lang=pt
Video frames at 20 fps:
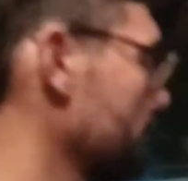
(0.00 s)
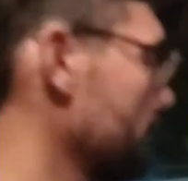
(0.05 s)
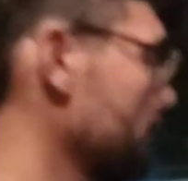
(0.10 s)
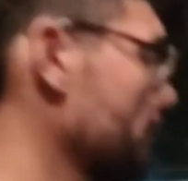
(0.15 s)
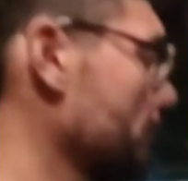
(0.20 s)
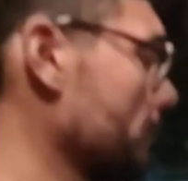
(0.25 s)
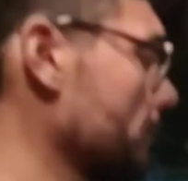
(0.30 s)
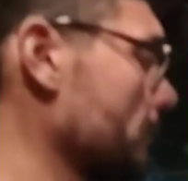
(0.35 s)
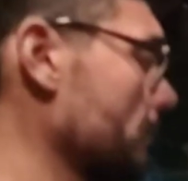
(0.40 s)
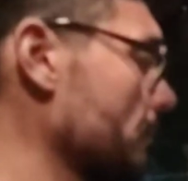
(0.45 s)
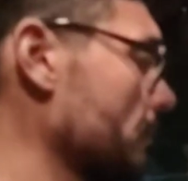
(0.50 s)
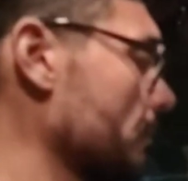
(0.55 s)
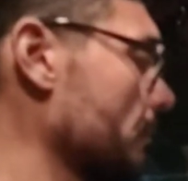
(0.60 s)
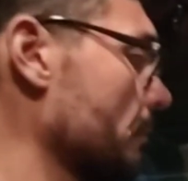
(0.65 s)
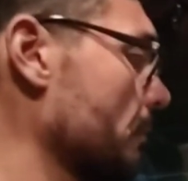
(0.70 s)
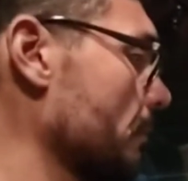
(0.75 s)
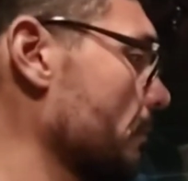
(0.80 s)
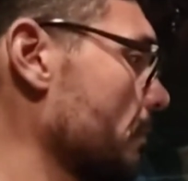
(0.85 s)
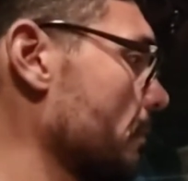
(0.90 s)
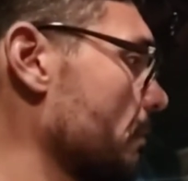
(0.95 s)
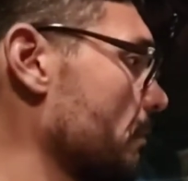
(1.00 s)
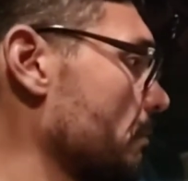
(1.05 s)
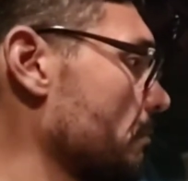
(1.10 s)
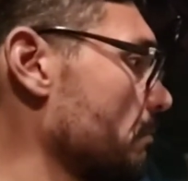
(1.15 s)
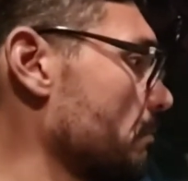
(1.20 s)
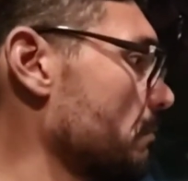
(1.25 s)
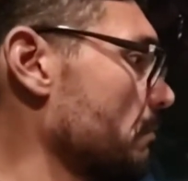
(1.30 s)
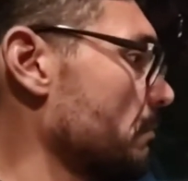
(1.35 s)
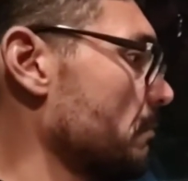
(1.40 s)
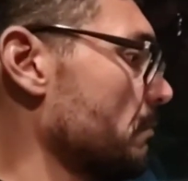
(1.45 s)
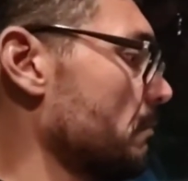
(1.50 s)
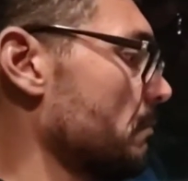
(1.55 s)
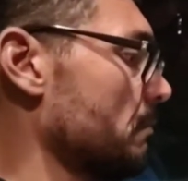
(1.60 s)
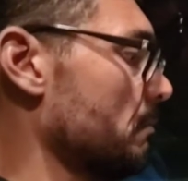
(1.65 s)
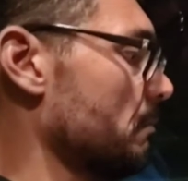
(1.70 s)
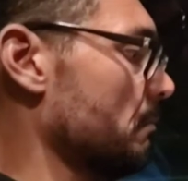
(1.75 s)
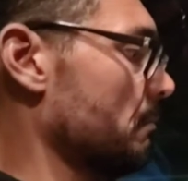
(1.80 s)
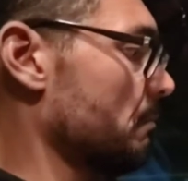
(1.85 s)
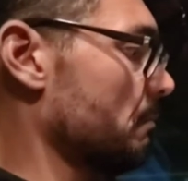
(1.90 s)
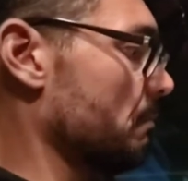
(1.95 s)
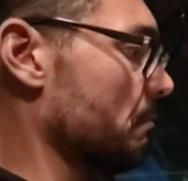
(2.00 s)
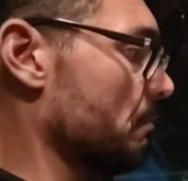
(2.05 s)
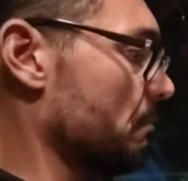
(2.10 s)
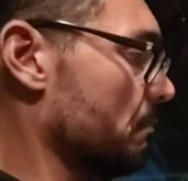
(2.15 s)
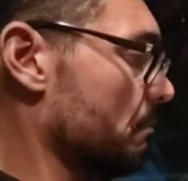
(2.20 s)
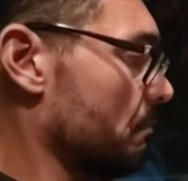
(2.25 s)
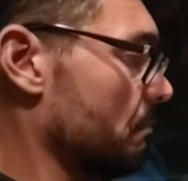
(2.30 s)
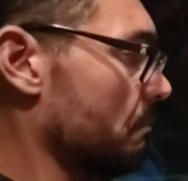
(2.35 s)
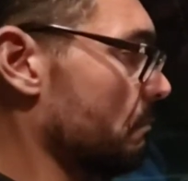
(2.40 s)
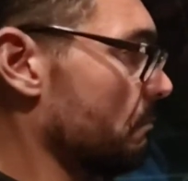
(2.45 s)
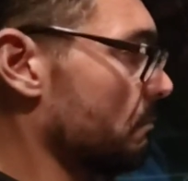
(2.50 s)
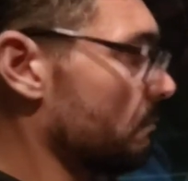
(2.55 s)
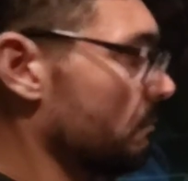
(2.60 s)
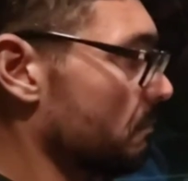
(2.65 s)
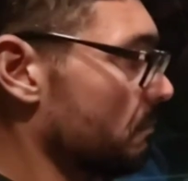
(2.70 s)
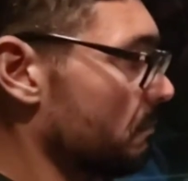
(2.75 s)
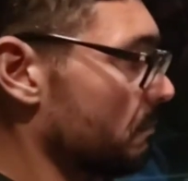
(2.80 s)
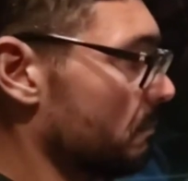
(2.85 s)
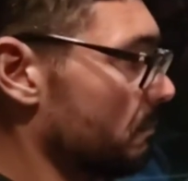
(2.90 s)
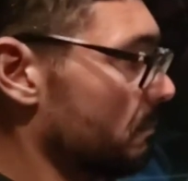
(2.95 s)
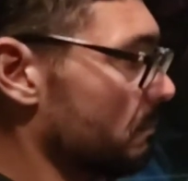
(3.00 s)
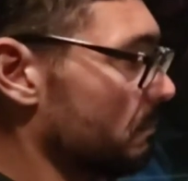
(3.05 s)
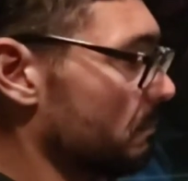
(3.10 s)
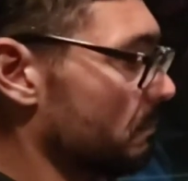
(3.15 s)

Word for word: Caminhãozãozão. É isso aí.